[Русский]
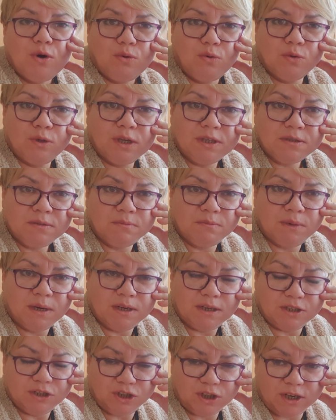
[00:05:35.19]
У нас в
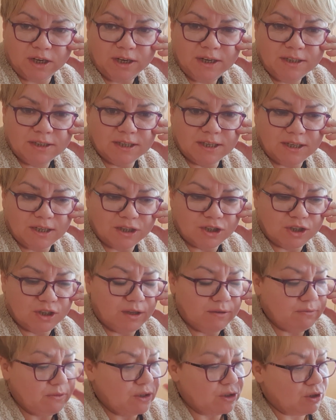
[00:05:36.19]
Махачкале, где я
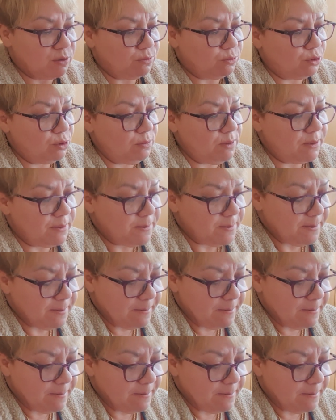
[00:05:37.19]
жила в нашем доме,